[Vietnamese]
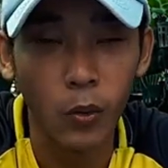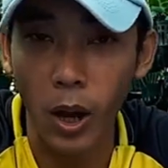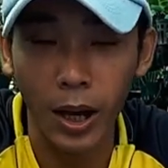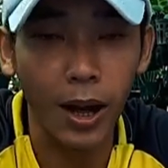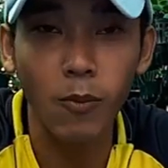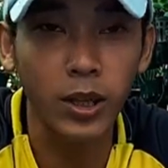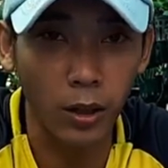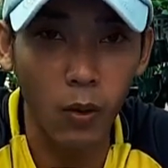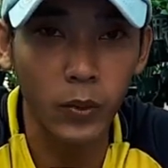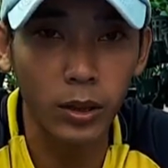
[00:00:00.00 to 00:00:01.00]
hoặc là không xịt
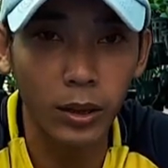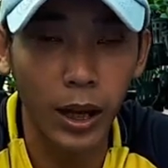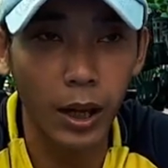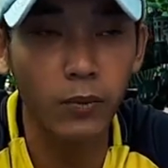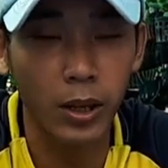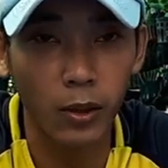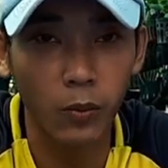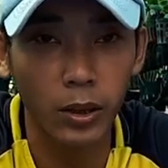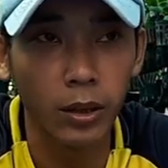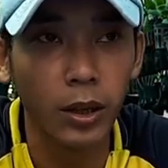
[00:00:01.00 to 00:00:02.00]
cũng được ha không xịt cũng
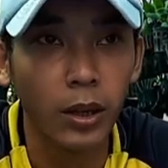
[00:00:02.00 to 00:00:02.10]
được